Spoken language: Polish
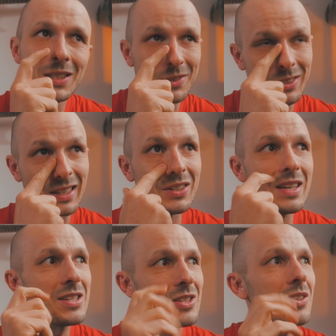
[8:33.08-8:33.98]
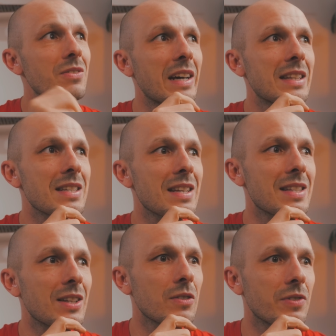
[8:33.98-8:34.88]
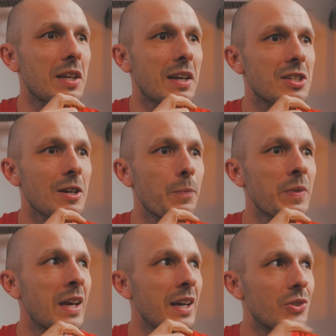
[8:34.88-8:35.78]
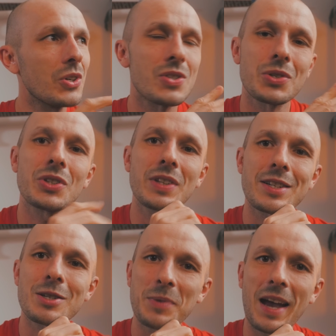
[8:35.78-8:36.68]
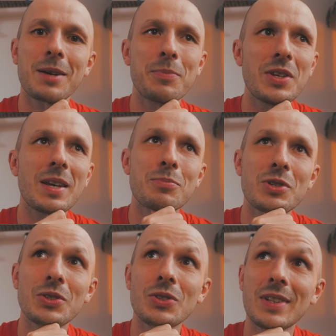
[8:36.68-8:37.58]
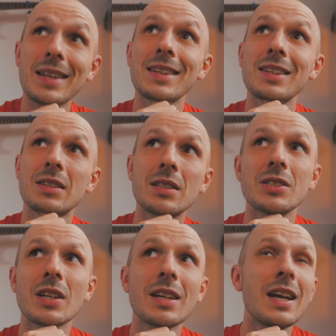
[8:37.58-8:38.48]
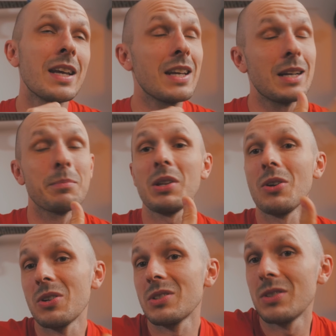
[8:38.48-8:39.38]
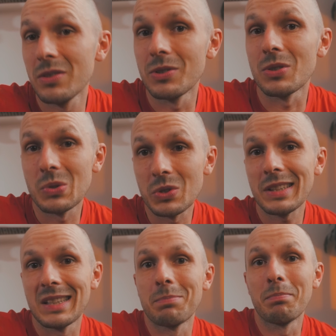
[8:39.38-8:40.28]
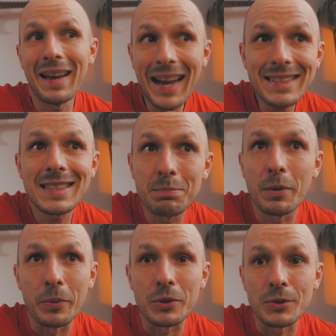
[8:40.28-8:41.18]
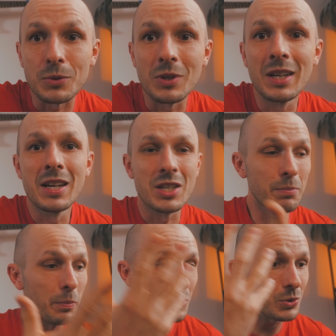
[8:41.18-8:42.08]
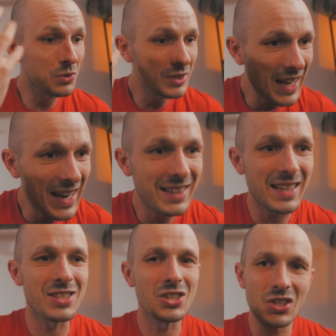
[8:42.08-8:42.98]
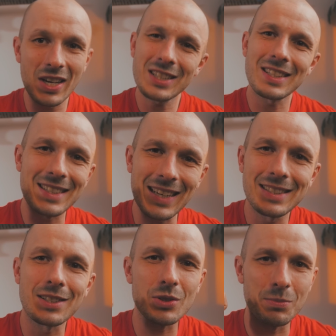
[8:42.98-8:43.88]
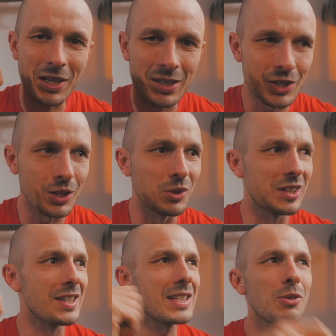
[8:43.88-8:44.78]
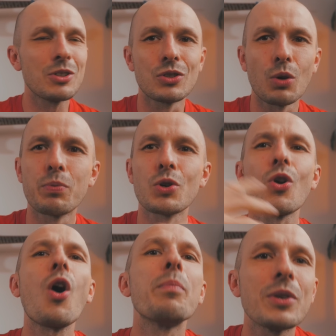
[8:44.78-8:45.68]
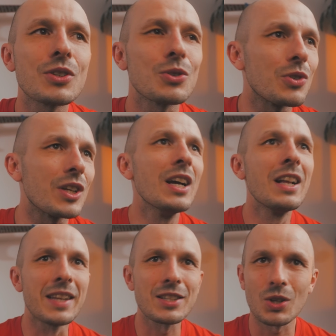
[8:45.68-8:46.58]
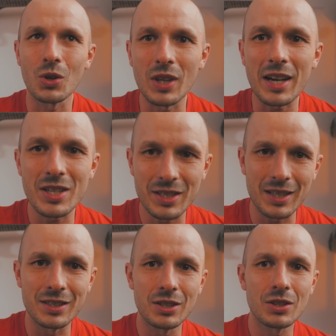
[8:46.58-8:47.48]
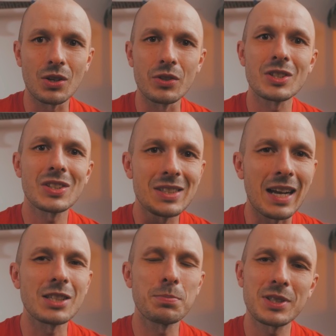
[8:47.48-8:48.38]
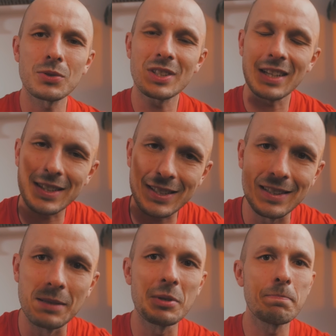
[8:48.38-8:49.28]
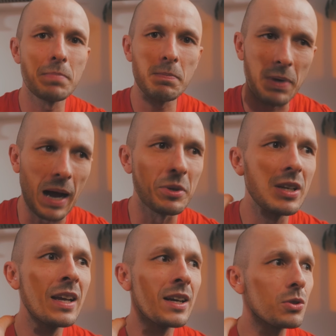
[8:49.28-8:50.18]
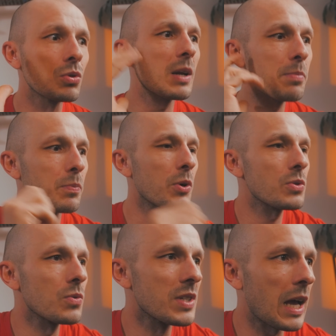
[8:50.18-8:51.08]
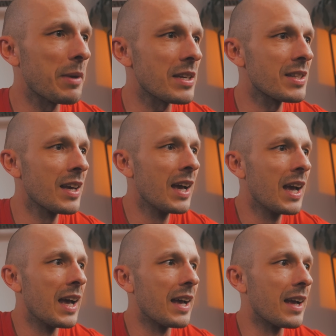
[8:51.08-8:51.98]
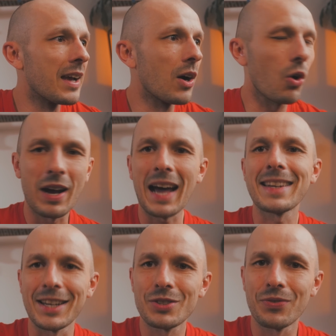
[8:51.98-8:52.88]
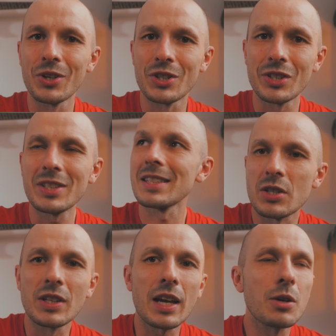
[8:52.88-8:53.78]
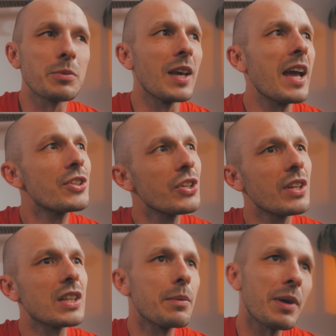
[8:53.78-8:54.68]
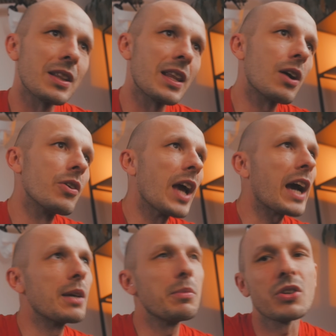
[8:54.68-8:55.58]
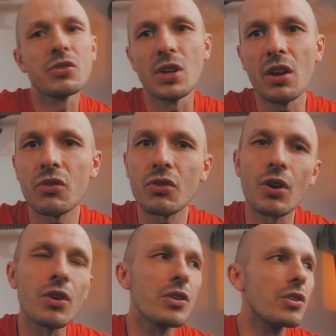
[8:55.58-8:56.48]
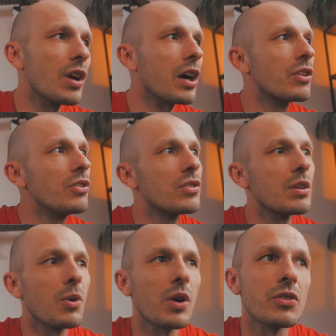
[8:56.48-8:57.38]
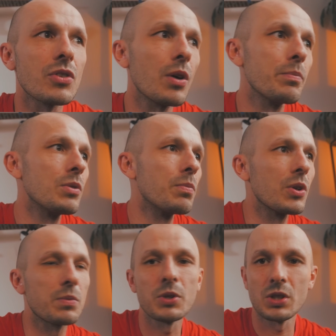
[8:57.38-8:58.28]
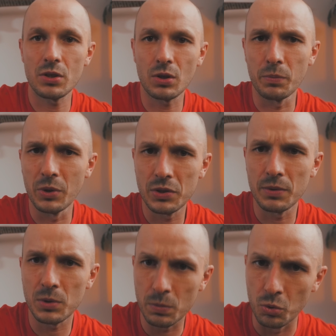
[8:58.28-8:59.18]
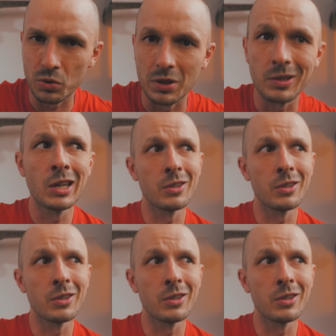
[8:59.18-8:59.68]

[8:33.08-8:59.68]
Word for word: Kurde, to jest coś warte zastanowienia się i to jest coś, nad czym jak minie przez ostatni tydzień i chyba dochodzę do wniosku, że typ ma rację po prostu. Że po prostu tak nas dzisiejsze czasy rozmiękczyły, ten cały dobrobyt, który nas otacza z każdej strony, że staliśmy się strasznymi pipami, które po prostu zamiast e, ogarniać swoje życie, zaczynają jęczeć na temat tego, jakim jest ciężko i jak nic nie mogę zrobić, bo jest mi ciężko, bo jestem smutny.